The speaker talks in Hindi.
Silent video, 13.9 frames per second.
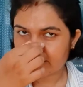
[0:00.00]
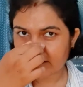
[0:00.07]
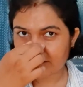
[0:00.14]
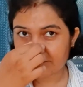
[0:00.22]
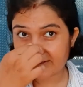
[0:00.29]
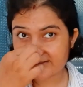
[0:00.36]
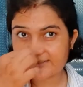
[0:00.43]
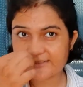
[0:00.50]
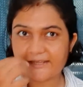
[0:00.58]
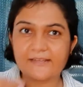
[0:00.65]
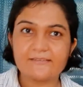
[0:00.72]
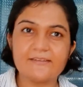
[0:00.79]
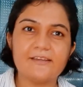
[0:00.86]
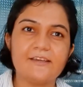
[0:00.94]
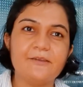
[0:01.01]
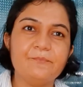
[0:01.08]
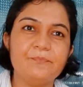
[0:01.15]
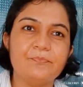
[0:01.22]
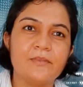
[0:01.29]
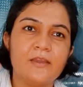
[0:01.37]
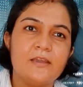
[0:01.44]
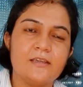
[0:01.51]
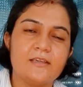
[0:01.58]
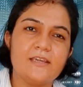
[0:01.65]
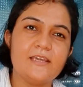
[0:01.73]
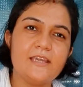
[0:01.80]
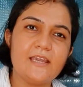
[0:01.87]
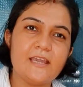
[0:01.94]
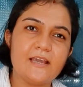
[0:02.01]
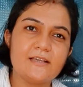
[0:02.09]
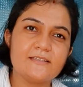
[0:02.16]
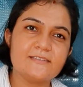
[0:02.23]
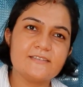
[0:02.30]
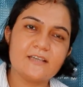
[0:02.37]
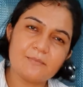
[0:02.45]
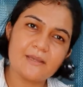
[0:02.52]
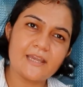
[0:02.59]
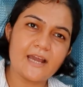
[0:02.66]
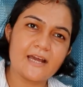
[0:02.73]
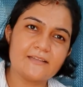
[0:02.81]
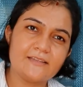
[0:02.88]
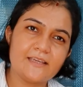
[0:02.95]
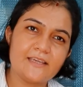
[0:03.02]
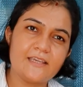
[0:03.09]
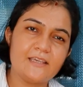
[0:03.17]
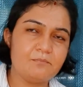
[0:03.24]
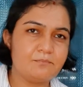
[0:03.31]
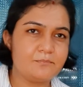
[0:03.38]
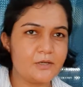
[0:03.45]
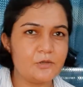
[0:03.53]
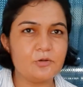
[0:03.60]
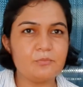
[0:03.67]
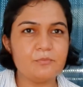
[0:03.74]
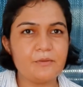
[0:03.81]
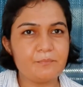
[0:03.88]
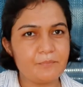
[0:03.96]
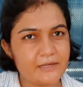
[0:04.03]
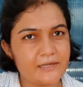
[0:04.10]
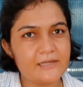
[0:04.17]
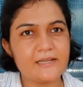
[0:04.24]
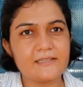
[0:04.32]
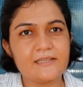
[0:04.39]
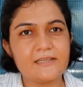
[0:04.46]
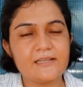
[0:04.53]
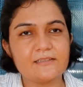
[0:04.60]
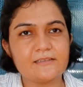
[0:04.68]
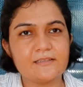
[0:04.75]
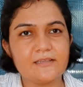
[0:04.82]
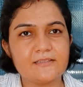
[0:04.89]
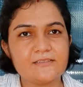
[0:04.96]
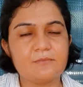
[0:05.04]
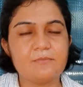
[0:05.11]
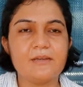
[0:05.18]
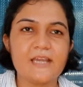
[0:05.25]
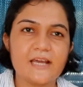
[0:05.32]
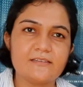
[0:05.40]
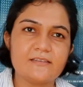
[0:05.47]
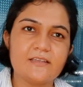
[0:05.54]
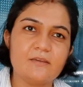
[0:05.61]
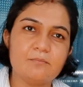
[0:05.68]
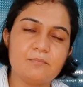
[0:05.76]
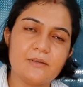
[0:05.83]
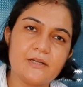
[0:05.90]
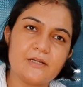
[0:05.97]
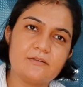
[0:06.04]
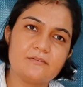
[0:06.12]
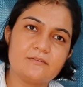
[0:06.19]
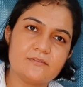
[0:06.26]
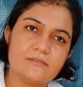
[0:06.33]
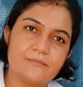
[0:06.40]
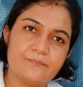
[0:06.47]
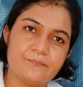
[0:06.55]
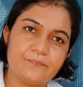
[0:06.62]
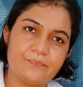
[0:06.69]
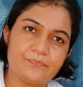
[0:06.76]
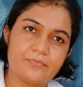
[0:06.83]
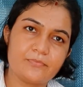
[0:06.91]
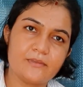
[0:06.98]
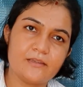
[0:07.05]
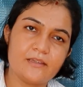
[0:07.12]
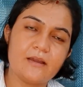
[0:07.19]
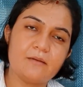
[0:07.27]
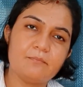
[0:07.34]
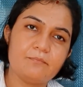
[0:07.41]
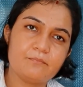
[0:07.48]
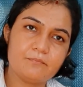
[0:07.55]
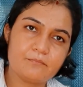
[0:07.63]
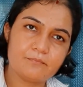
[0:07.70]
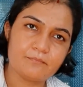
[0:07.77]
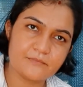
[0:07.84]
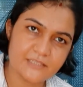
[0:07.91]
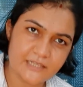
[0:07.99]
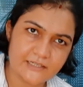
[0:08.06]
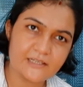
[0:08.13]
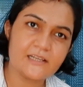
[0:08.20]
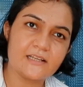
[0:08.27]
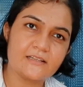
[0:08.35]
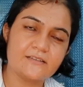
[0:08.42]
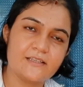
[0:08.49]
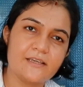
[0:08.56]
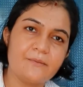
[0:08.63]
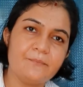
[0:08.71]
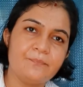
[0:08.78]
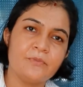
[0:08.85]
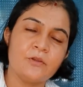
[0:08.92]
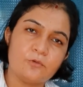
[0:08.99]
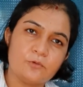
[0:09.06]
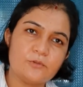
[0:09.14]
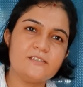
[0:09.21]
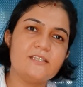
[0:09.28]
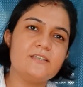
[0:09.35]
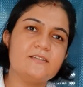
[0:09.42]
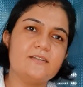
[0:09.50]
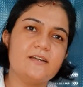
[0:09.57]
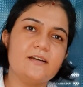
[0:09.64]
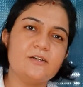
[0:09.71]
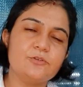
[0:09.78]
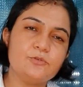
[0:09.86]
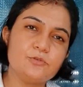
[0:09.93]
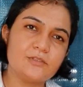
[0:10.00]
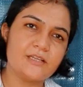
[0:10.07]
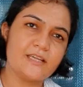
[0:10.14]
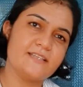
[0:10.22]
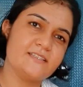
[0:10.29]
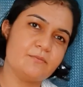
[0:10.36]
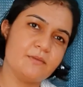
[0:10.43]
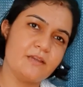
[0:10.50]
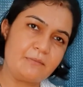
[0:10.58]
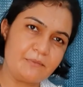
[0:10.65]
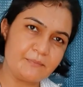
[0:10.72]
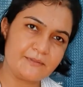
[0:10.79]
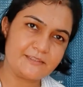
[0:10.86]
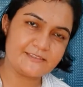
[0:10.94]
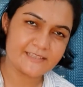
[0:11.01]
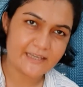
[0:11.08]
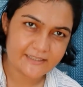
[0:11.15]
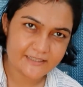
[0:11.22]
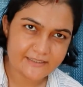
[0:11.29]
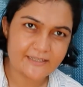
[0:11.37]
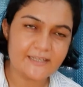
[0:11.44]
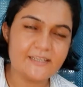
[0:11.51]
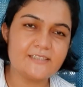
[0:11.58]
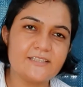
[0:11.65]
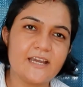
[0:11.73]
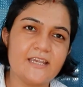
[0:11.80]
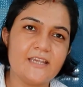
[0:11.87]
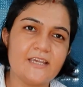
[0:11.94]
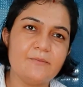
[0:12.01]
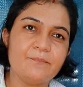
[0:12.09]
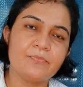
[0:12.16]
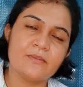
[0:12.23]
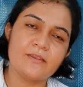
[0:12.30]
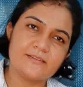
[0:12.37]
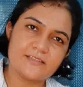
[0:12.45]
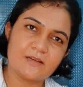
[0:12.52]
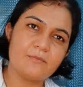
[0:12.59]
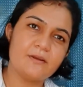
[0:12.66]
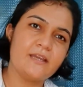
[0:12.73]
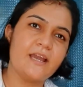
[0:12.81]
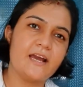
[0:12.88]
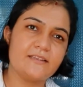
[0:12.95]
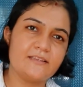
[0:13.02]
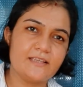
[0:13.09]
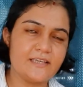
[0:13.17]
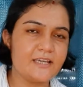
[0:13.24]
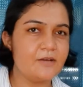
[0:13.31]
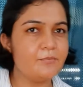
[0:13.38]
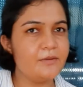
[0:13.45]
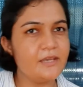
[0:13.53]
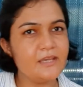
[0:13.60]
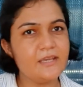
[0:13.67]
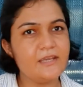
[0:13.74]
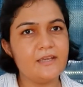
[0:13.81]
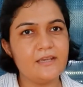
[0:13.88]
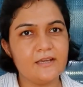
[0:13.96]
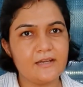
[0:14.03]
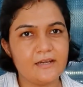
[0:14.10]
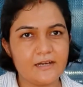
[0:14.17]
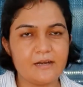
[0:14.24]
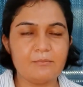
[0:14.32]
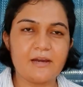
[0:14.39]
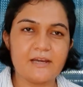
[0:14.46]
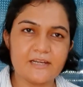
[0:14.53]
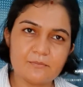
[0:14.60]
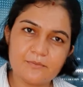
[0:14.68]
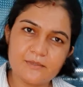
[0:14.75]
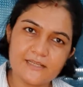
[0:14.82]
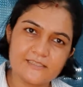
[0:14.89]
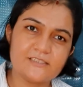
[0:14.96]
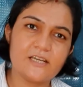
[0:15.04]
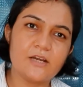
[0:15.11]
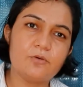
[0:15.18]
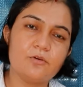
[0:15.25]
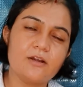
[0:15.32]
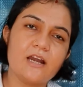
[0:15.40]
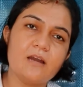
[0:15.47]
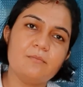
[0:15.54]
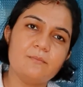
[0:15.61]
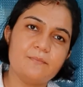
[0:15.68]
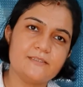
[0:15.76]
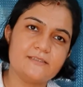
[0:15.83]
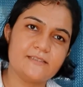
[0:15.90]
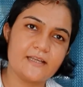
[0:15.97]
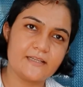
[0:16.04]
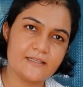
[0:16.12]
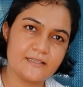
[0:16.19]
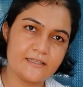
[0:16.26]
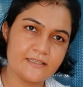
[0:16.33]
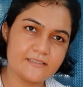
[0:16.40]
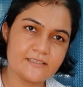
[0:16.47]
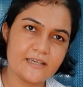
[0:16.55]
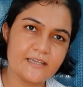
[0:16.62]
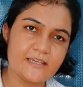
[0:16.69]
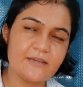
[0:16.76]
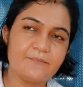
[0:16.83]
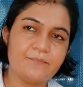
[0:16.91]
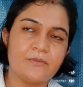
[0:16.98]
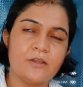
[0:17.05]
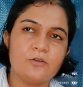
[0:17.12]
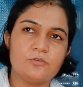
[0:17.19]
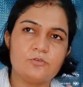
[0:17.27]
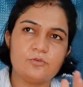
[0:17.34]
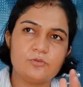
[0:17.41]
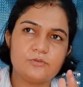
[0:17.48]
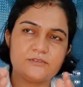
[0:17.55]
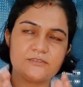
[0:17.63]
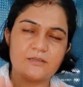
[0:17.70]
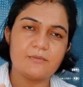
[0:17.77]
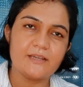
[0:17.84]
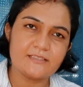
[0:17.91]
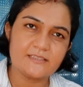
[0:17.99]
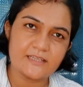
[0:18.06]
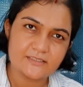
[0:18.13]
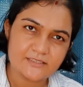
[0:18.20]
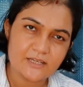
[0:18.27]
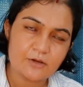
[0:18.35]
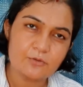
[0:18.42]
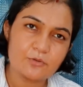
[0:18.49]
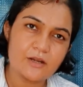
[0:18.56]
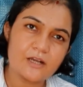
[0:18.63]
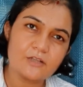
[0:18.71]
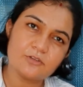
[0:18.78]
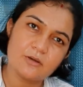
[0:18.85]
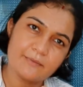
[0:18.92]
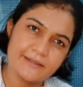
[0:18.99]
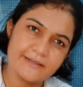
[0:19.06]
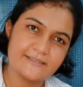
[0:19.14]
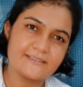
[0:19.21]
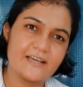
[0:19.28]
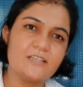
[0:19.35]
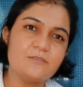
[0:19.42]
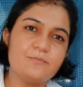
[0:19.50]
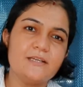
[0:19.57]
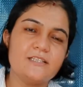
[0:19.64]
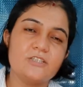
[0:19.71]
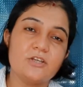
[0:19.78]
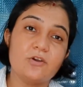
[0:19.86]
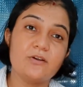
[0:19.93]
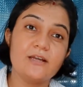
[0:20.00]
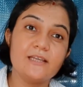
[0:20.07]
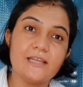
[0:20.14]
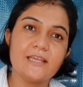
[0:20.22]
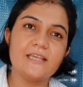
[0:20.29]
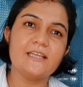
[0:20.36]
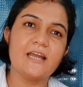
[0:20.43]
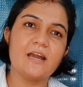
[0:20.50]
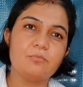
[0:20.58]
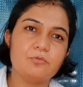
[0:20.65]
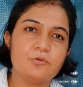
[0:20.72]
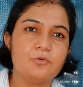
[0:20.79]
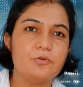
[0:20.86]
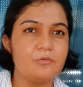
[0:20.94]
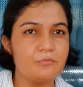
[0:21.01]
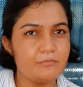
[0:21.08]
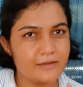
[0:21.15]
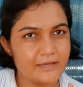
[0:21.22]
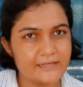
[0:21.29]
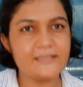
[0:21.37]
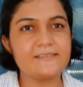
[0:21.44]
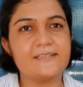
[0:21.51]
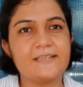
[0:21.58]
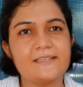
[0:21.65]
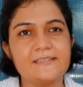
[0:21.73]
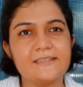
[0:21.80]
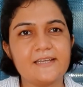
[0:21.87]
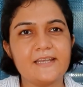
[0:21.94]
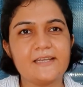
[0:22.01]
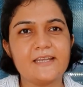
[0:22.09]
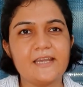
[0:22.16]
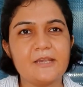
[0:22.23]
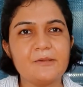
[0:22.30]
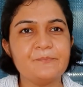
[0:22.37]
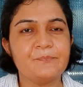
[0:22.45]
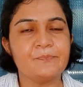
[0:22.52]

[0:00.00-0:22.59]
कबीर जी कहते हैं कि समय आते ही फलों में पेड़ लगने लगते हैं समय आते ही पेड़ या झड़ने लगते हैं उसी तरह दुख के समय हमें पछताना नहीं चाहिए समय आते ही हमें हमारा भी अच्छा होगा हमें पछताना नहीं चाहिए तो समय अच्छा होगा तो हमारे साथ भी अच्छा होगा लेकिन आपको मेहनत करते रहना है